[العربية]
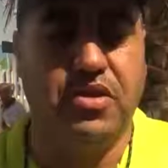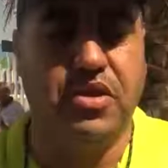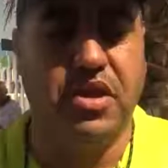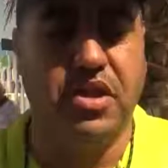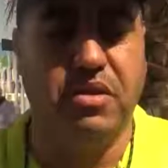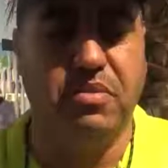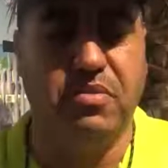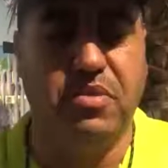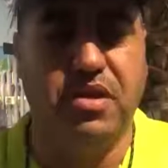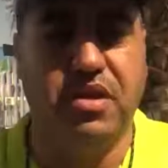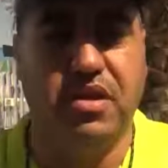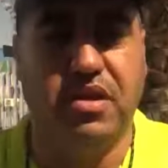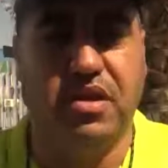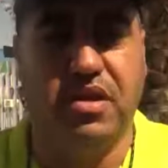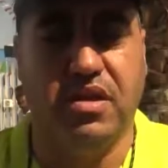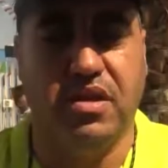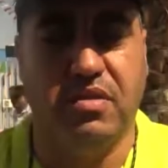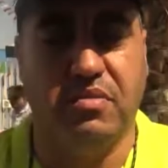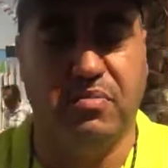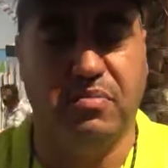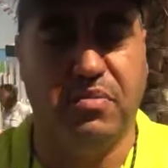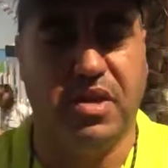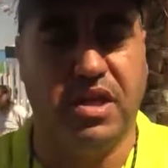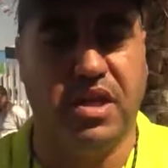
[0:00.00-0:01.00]
ثلث
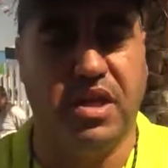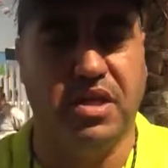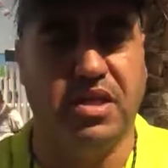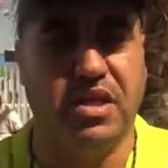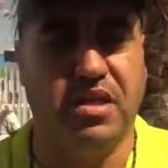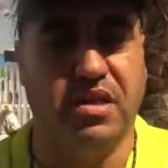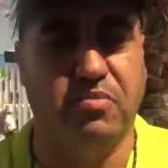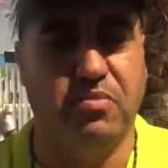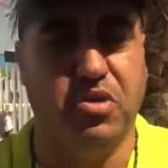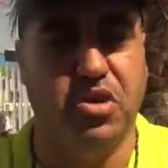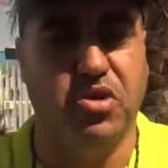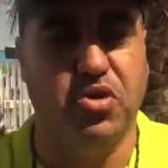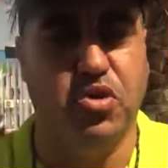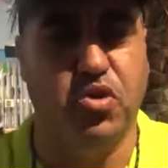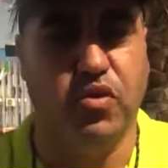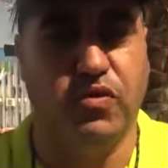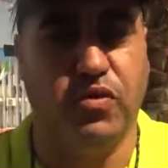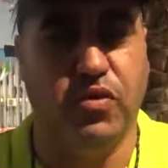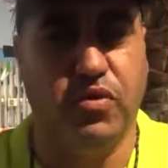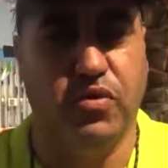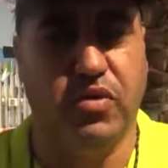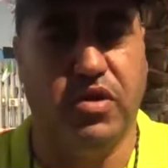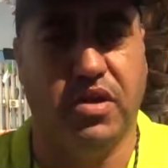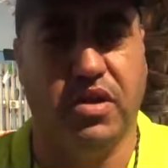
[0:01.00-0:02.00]
مناطق باش
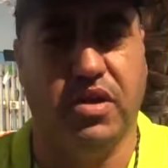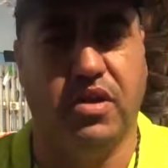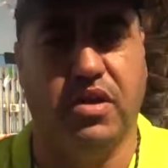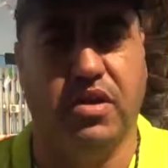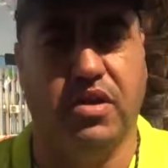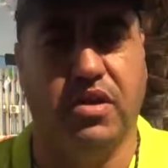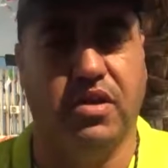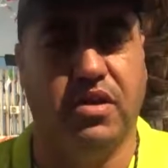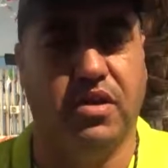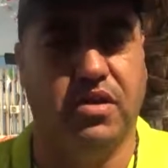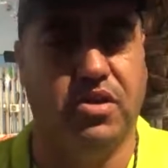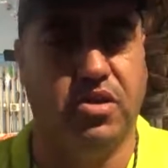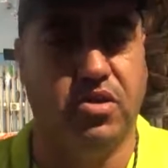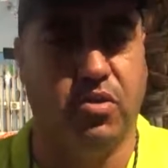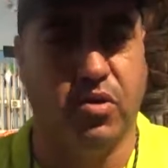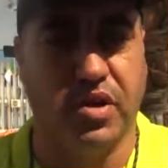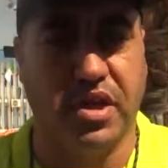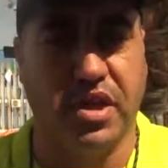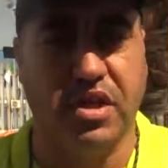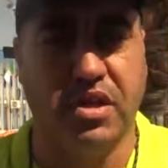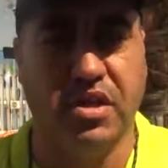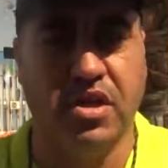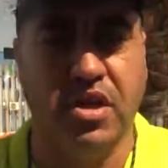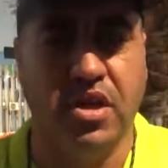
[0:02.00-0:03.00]
نشوفوا آه،
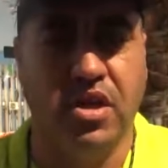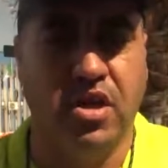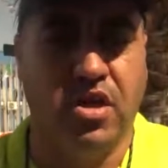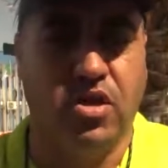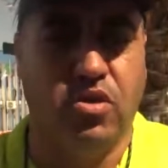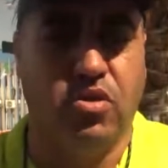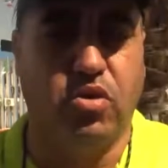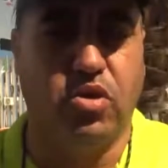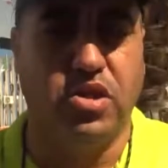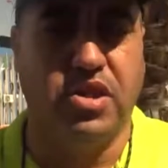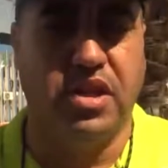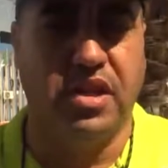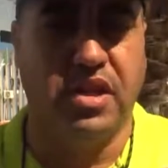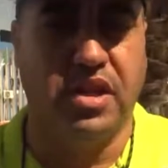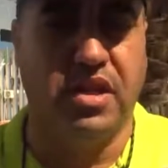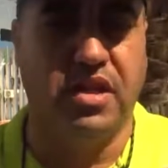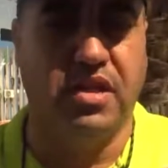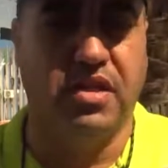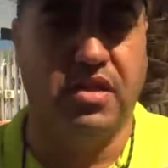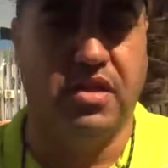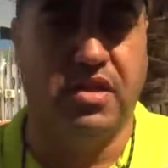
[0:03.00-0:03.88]
التوقيت وقدرنا